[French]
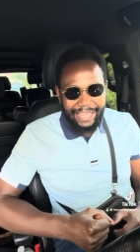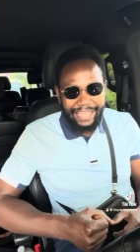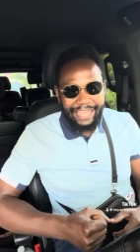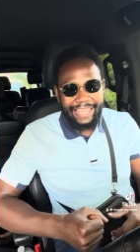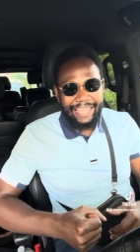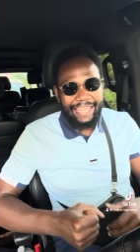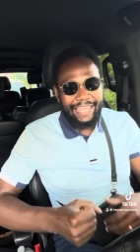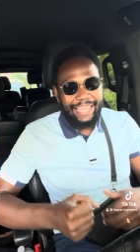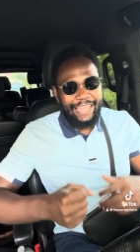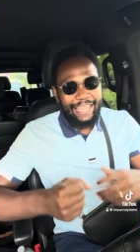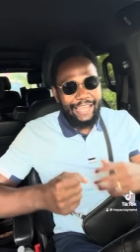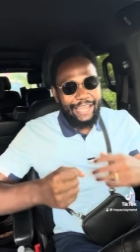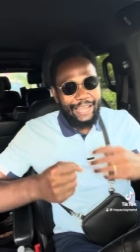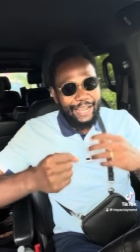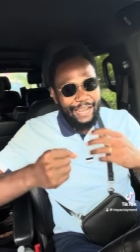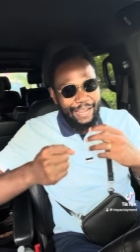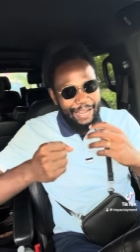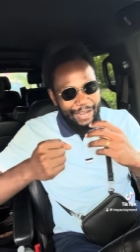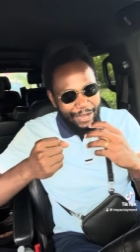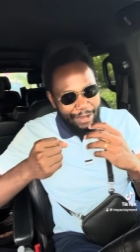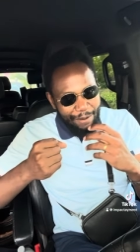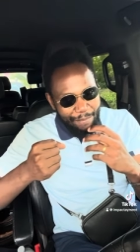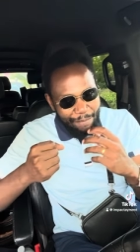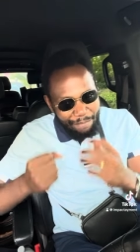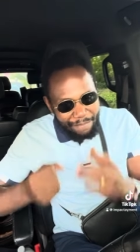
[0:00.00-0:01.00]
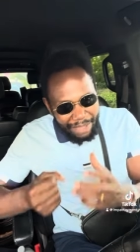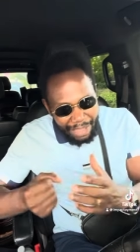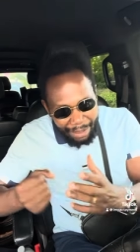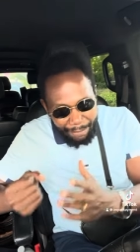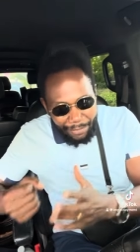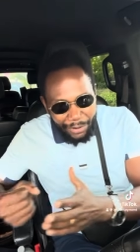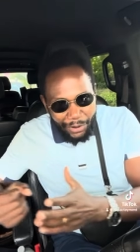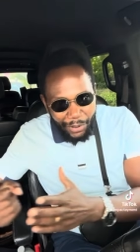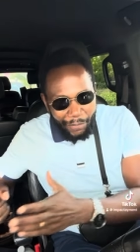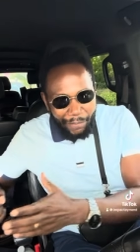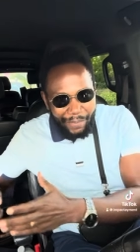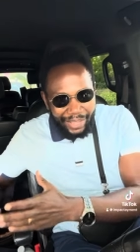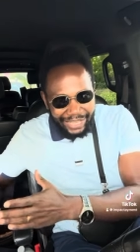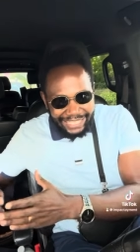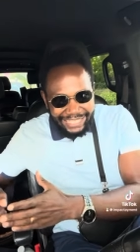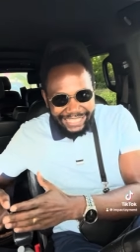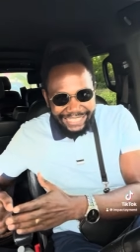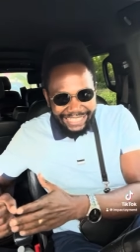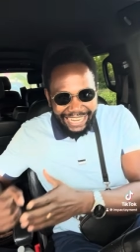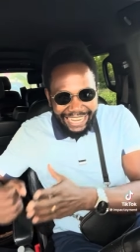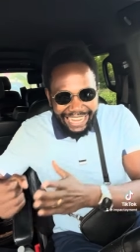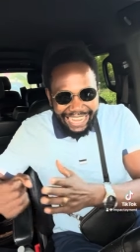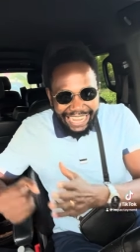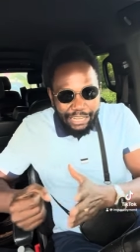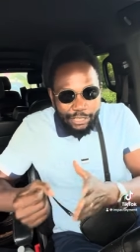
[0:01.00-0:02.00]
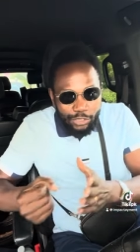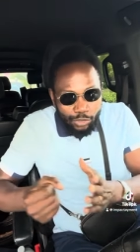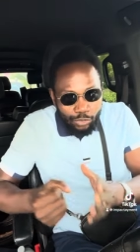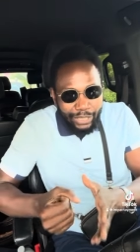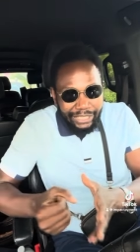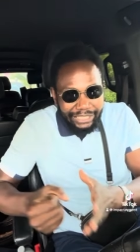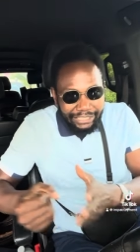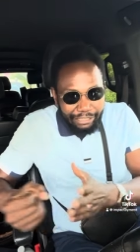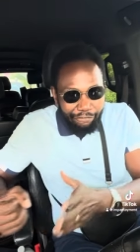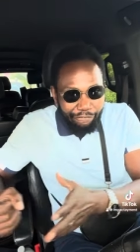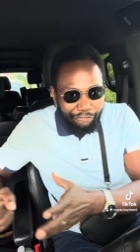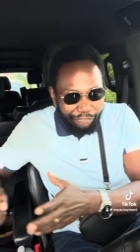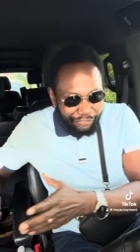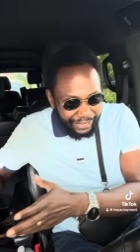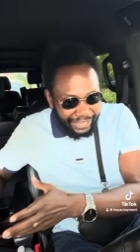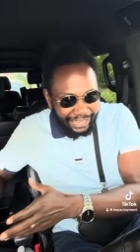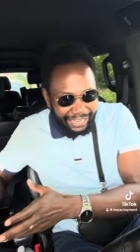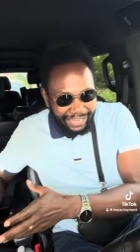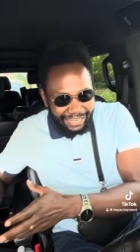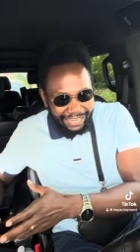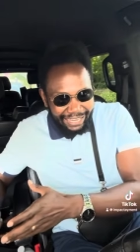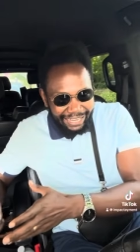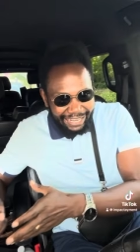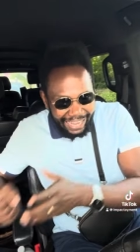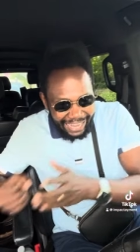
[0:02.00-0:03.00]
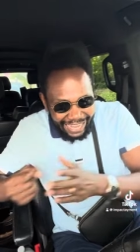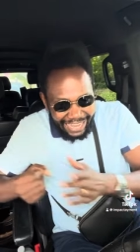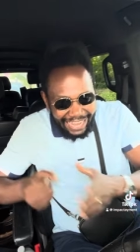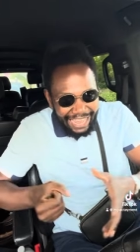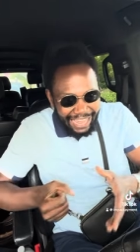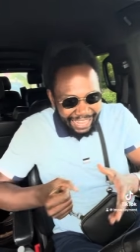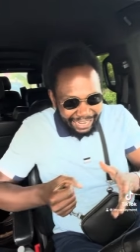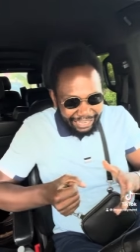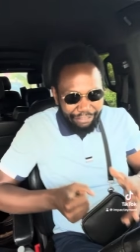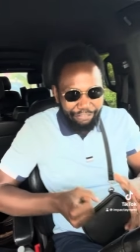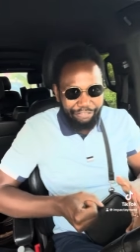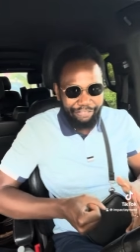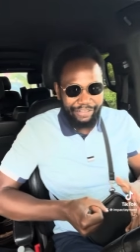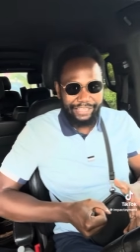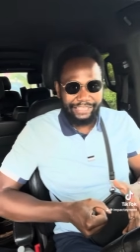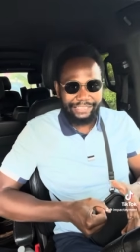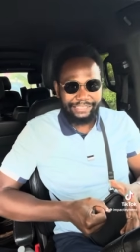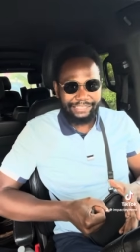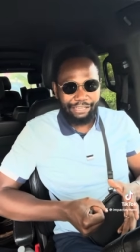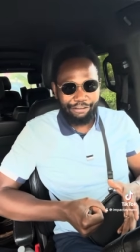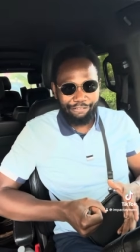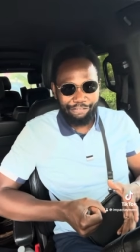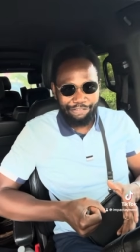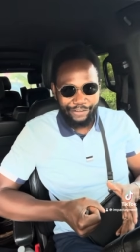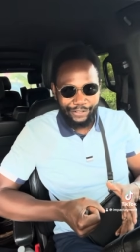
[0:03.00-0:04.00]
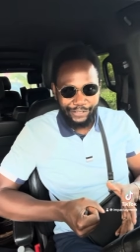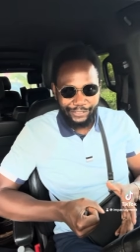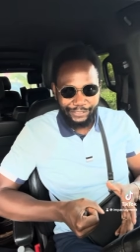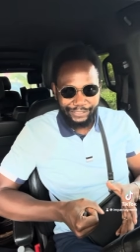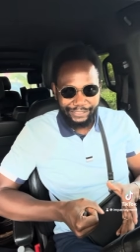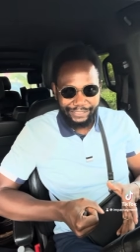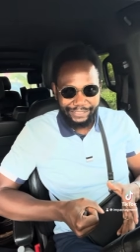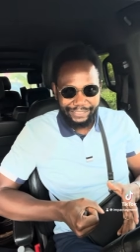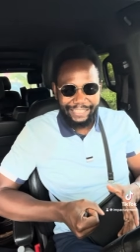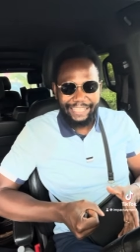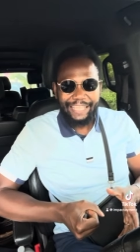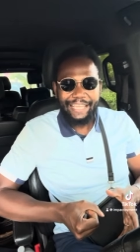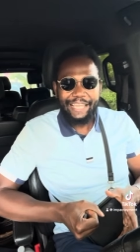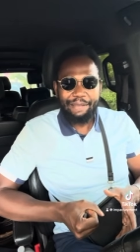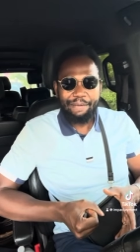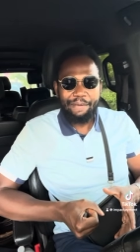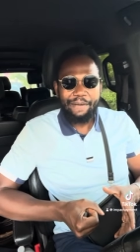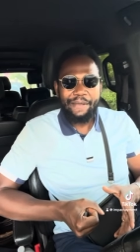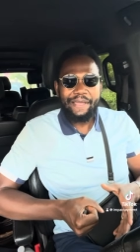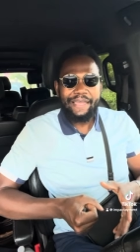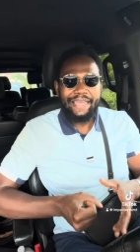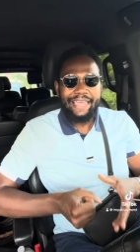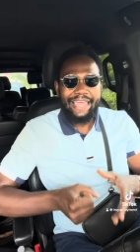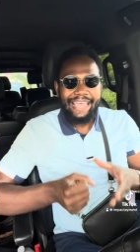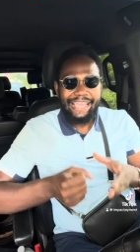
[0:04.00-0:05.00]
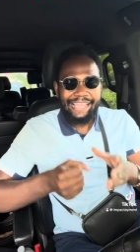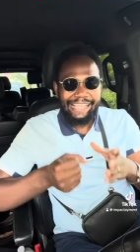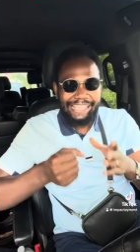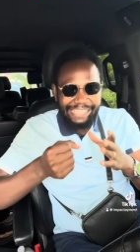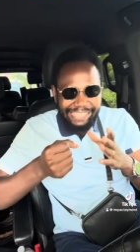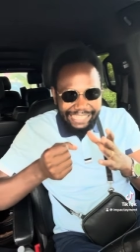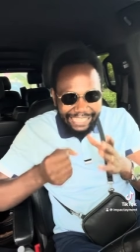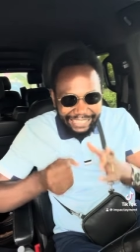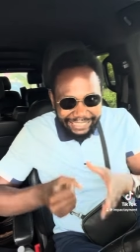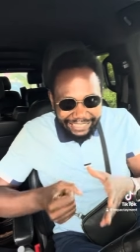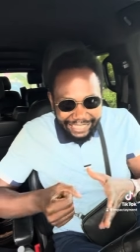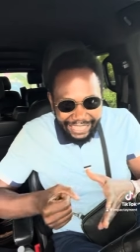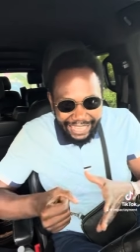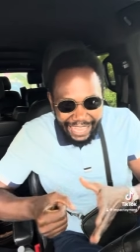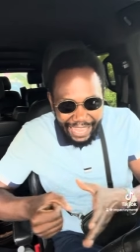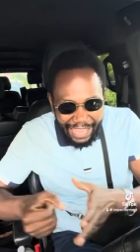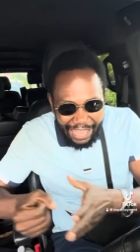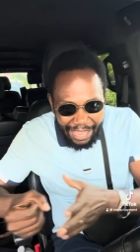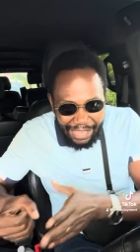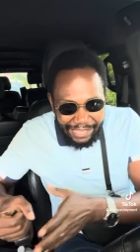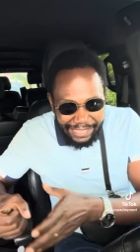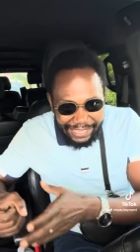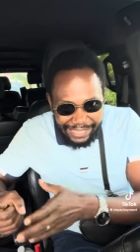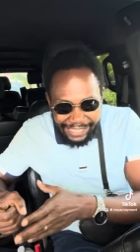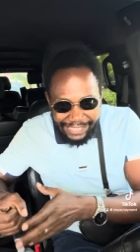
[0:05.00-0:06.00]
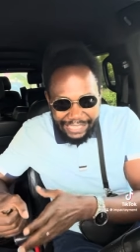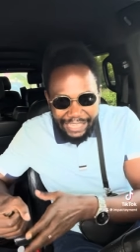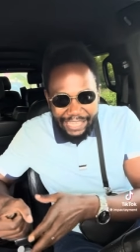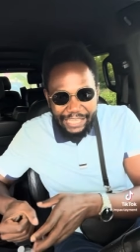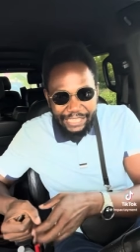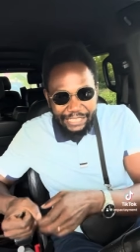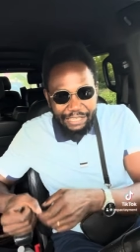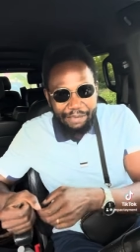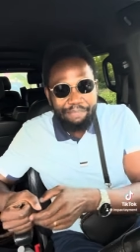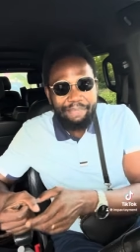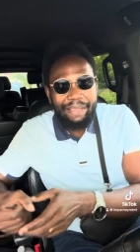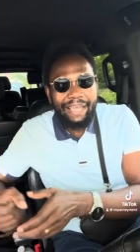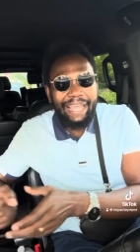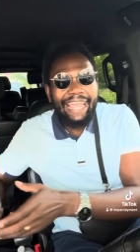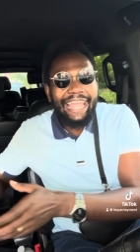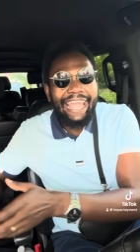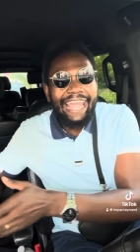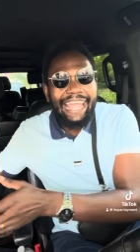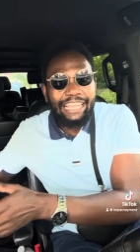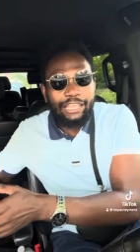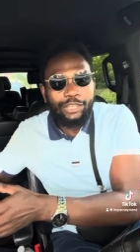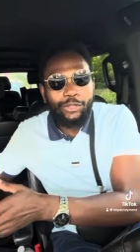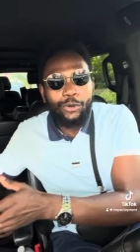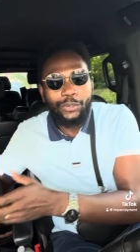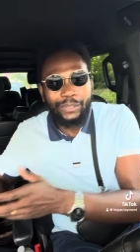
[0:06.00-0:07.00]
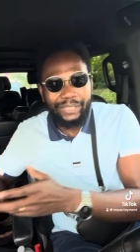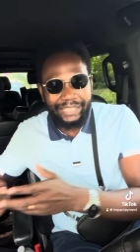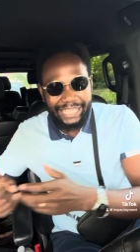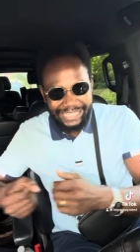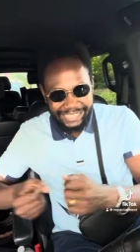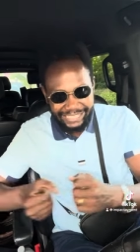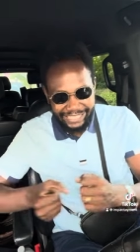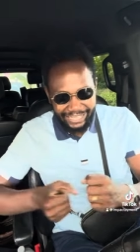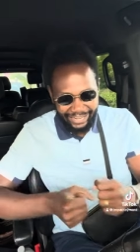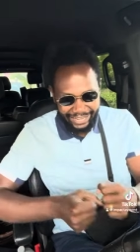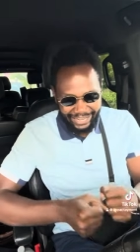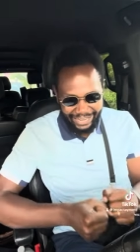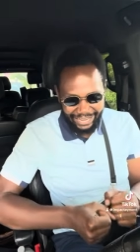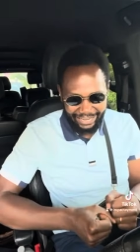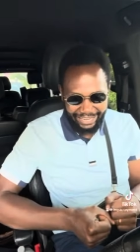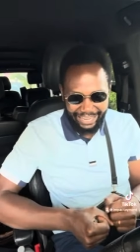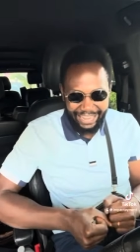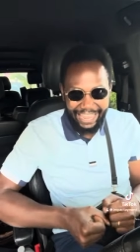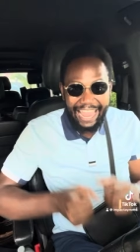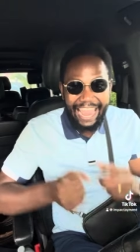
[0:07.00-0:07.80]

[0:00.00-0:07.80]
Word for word: Et même le métier qu'elle souhaitait faire, quand elle est arrivée ici en France, c'était, elle disait, j'aimerais être hôtesse de l'air.